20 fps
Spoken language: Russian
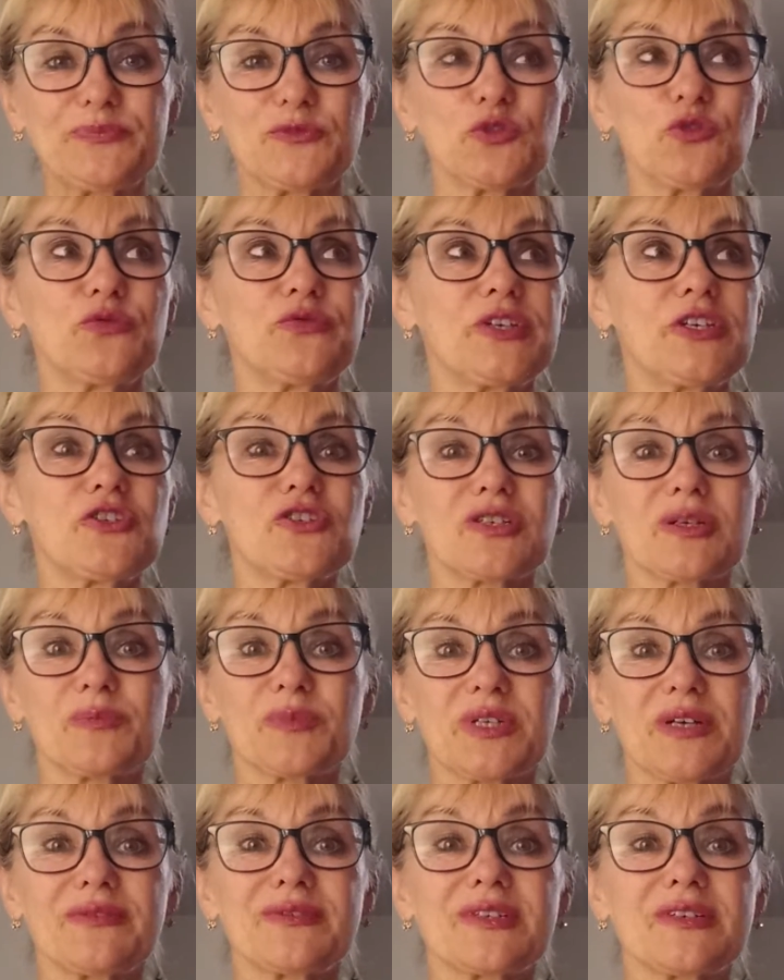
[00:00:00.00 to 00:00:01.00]
Ну
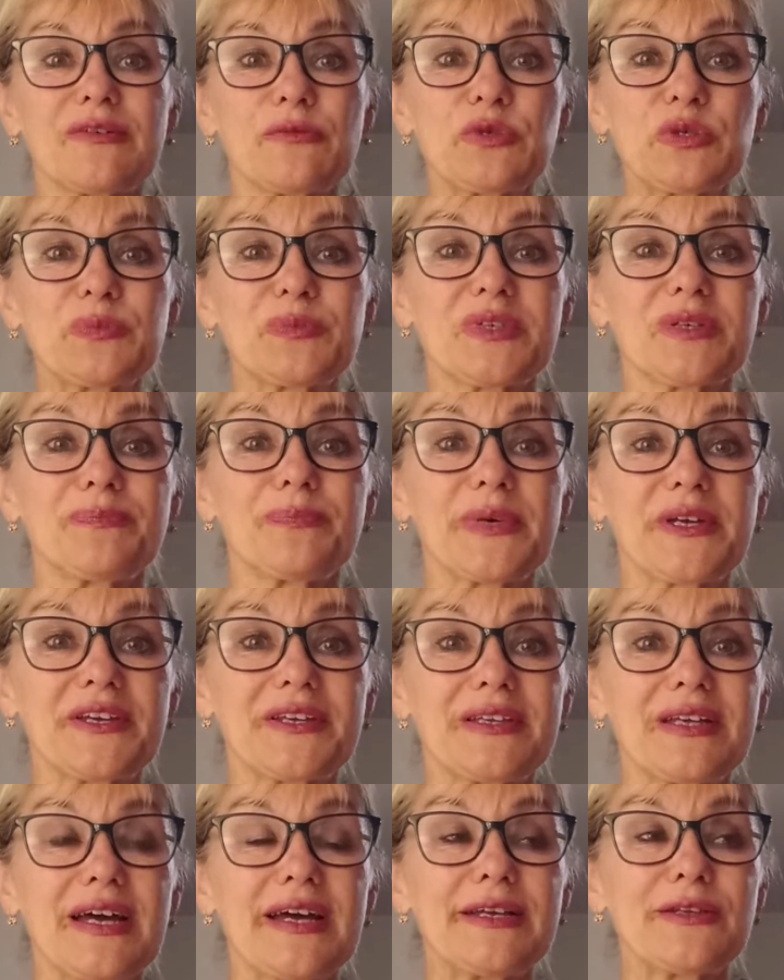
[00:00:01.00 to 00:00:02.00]
вечером завтра, в общем-то,
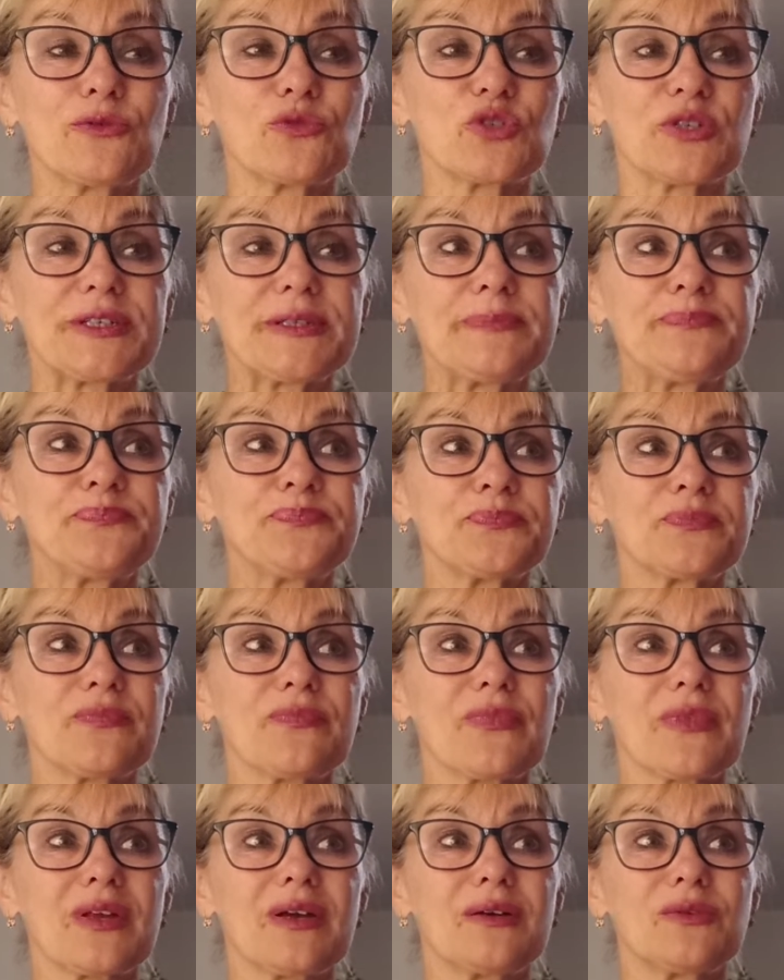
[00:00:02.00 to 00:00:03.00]
покидает уже,
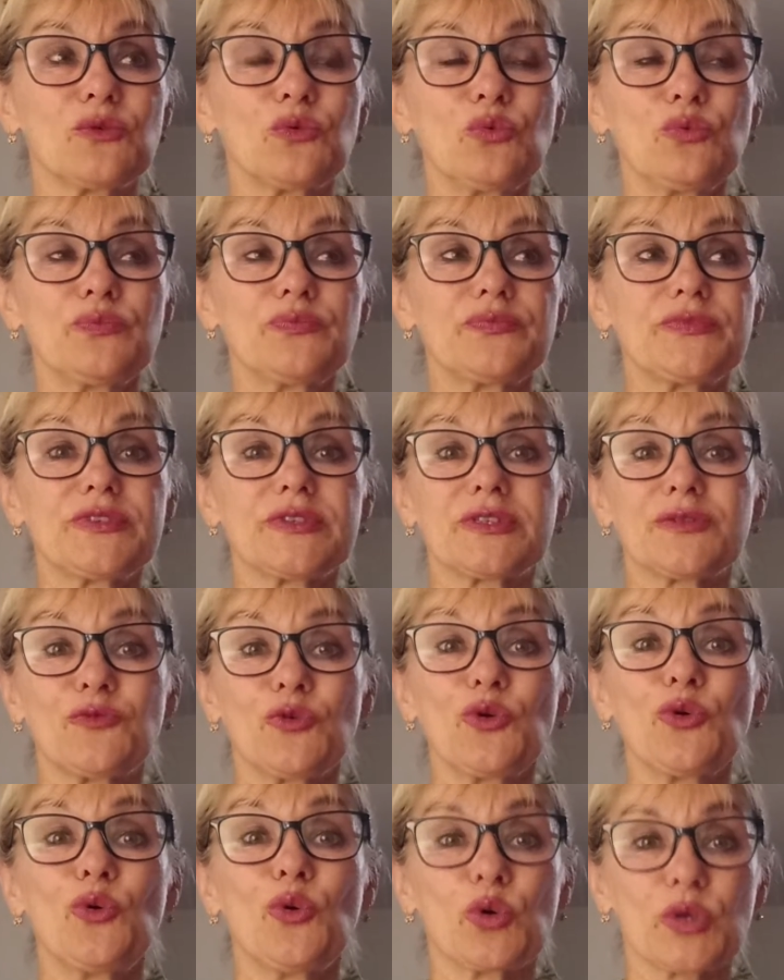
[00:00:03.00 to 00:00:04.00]
ну,
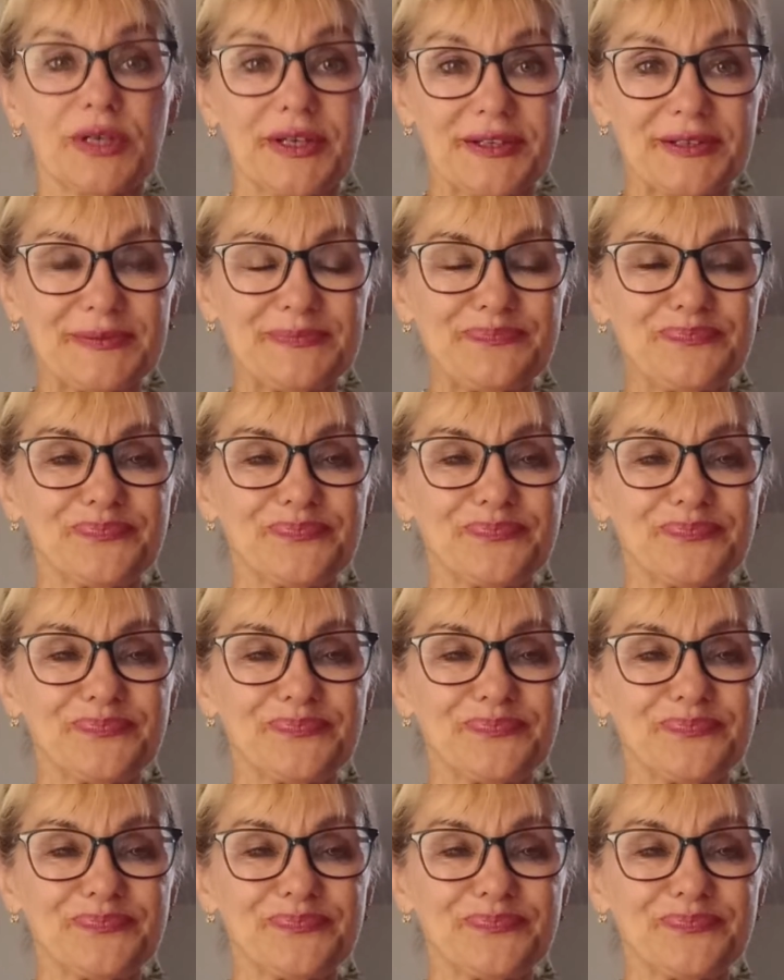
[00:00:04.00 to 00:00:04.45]
свой город.